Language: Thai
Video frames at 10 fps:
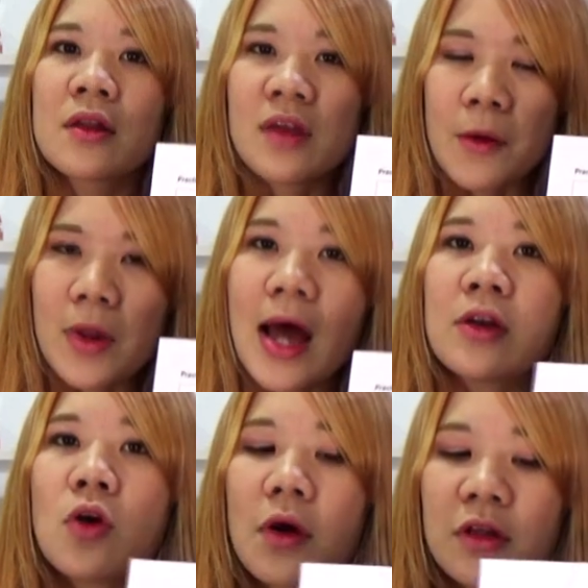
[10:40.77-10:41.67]
ใช้เวลา
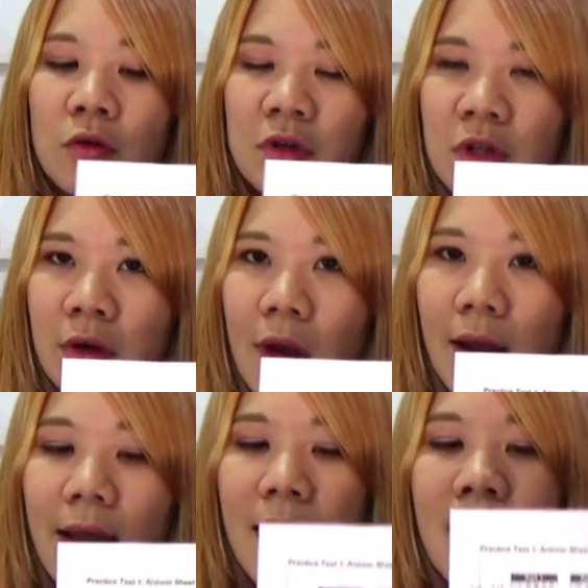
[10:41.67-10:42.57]
น้อยสุดดีก
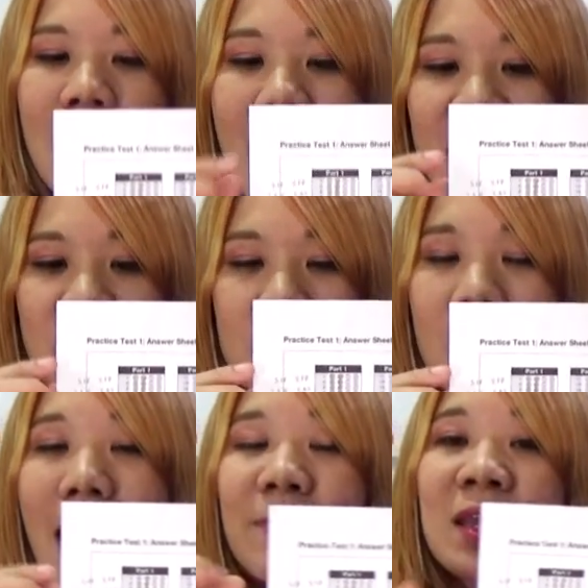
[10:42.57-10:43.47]
ว่าค่ะอ่ะ ส่วน
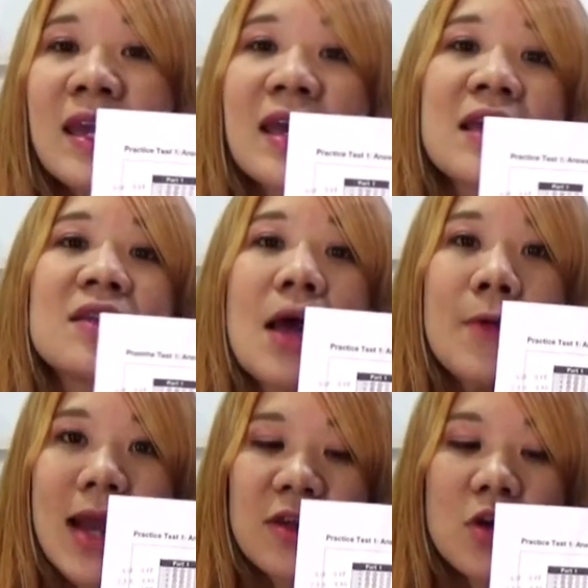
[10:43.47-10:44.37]
แบบที่ใช้
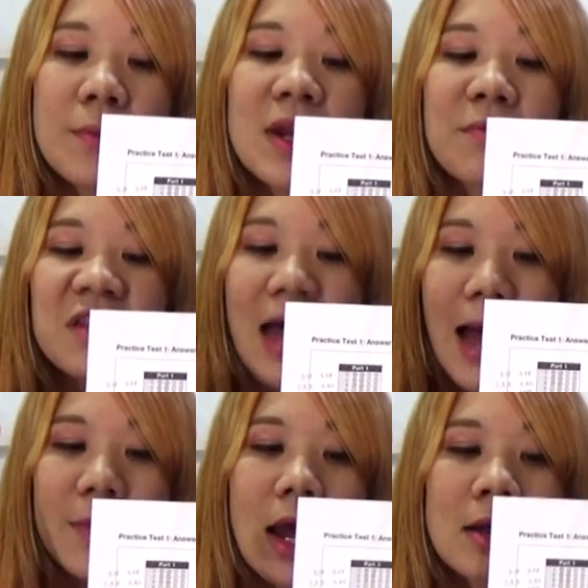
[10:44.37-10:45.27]
เวลาเยอะอันดับ
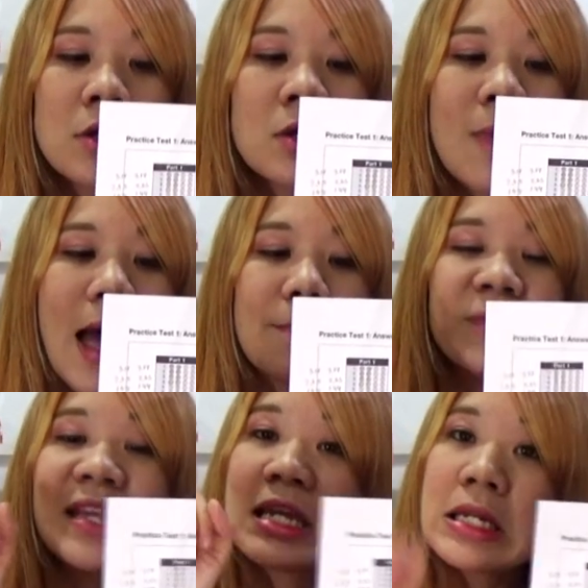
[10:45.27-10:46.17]
3นะคะคือแบบ
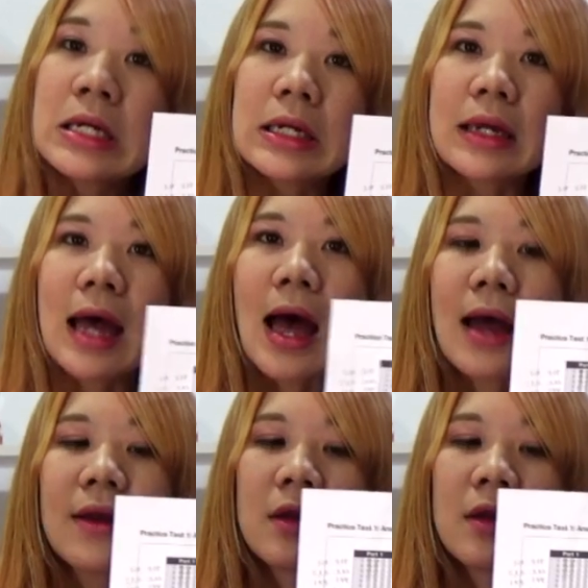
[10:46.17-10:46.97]
ที่1ค่ะ